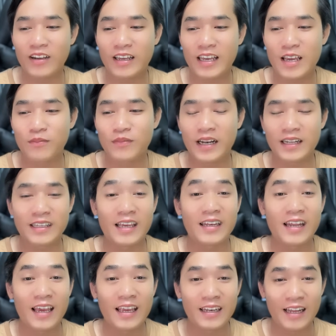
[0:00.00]
có ghim là
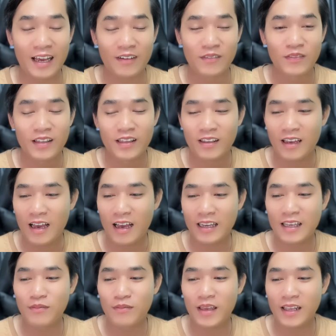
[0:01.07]
chị Ni nè, à,
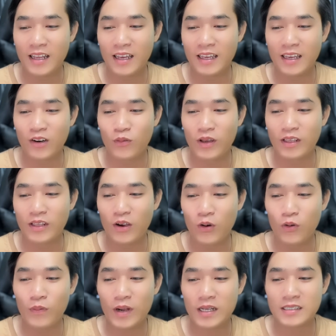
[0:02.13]
ghim chị Ni, anh Nguyên
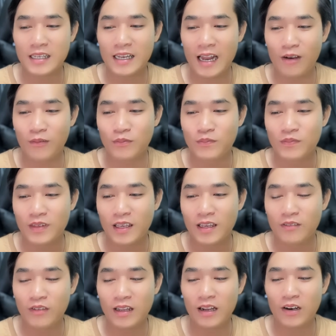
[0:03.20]
Vũ, bác sĩ Long
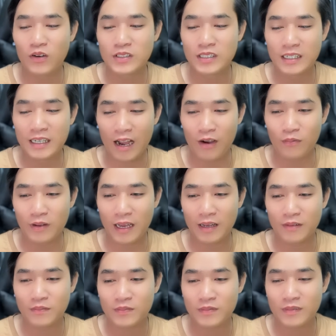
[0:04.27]
với là luật sư Ngọc
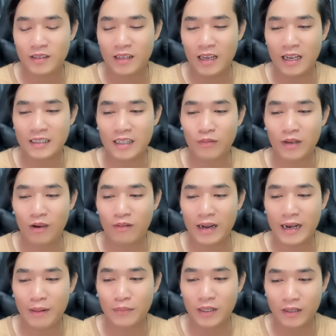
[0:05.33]
ha. À, tổng cộng
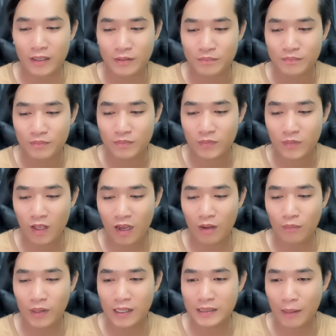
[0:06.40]
là 5 người.
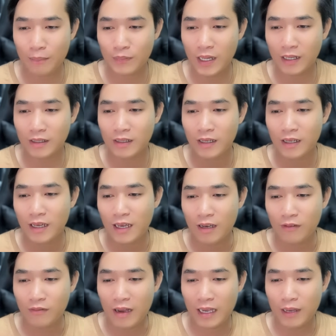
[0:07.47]
Đó, bức tâm thư.
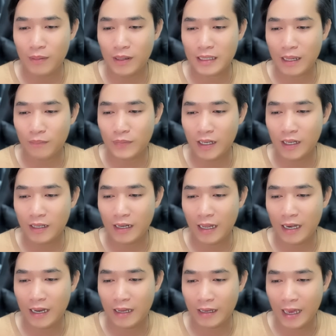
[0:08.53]
Và cái bức tâm thư
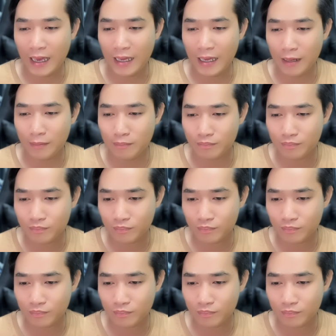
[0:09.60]
này là ngày à,